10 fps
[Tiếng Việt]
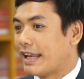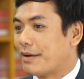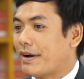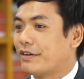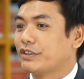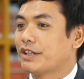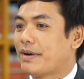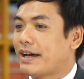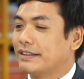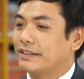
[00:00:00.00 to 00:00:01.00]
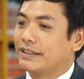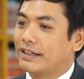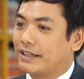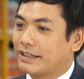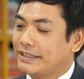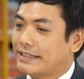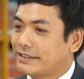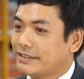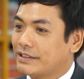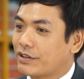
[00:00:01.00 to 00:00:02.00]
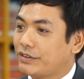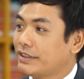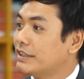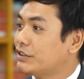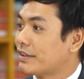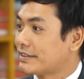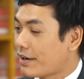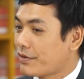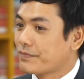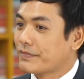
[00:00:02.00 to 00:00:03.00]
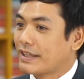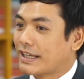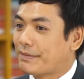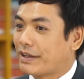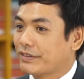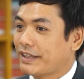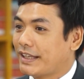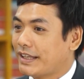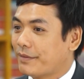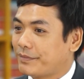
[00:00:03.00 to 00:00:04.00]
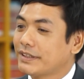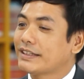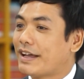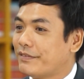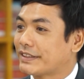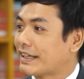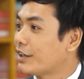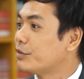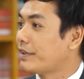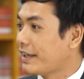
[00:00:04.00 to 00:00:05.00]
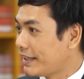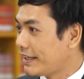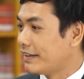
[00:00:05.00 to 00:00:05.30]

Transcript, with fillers: đảm bảo cho các bạn khi ra trường có những lựa chọn sau các bạn có thể lập tức làm việc tại các công ty